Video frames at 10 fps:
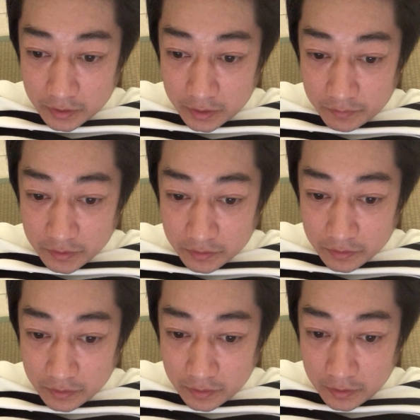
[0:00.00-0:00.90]
させます
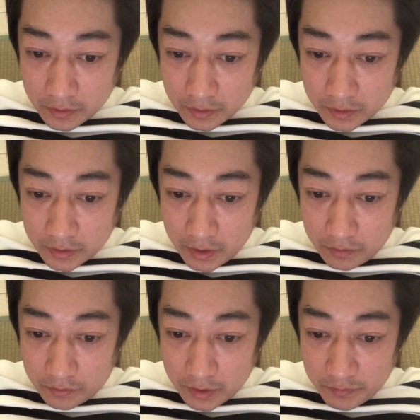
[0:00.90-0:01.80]
喫
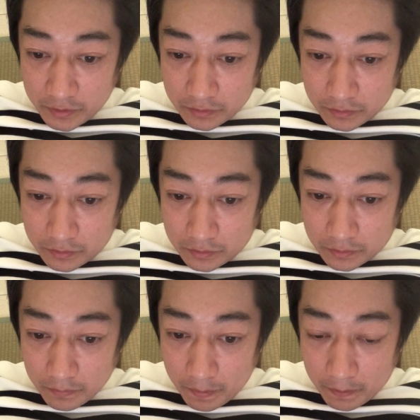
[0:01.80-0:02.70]
煙をやめると、